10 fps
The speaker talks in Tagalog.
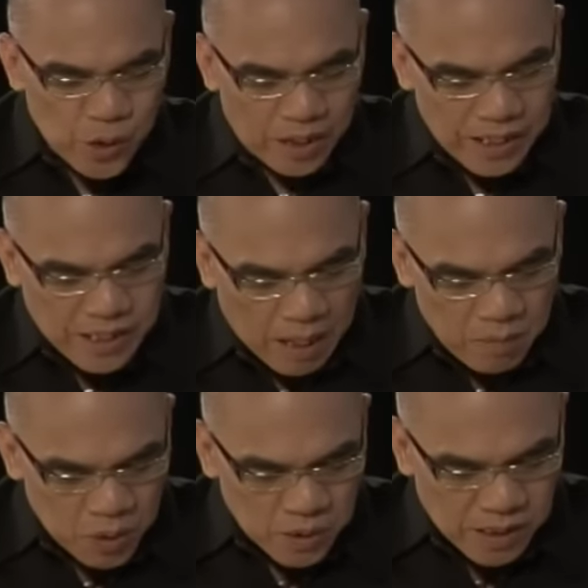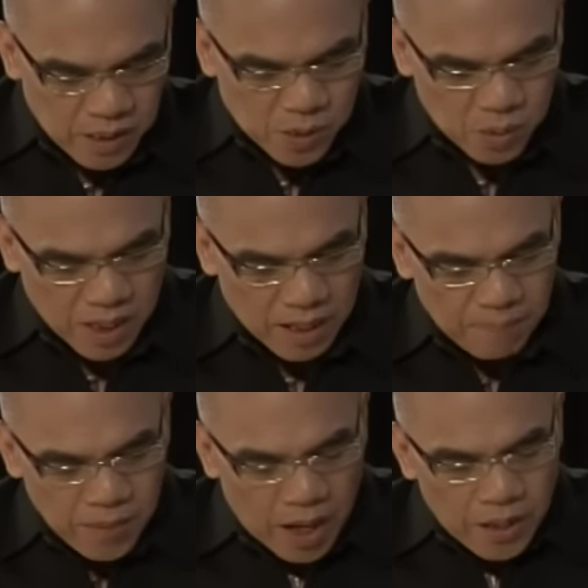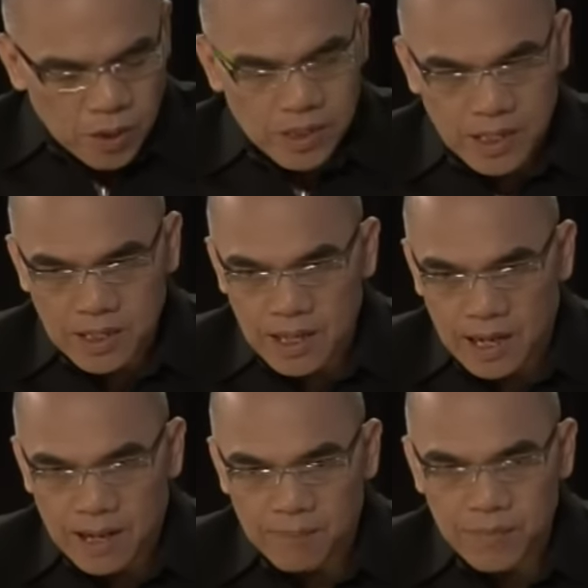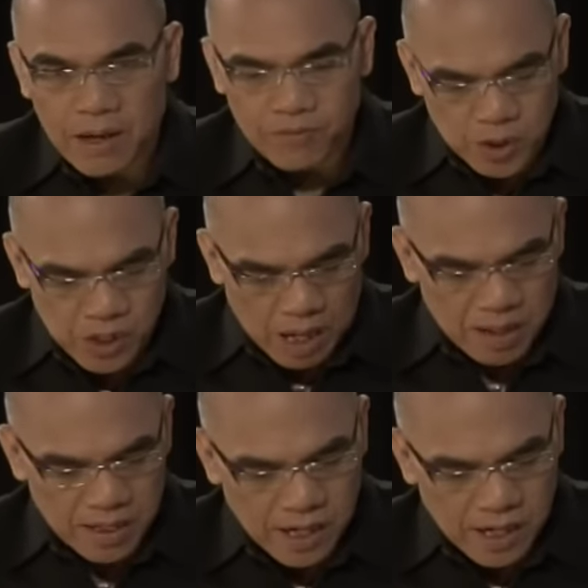During this time also, Tita Susan, you did uh, heavy dramas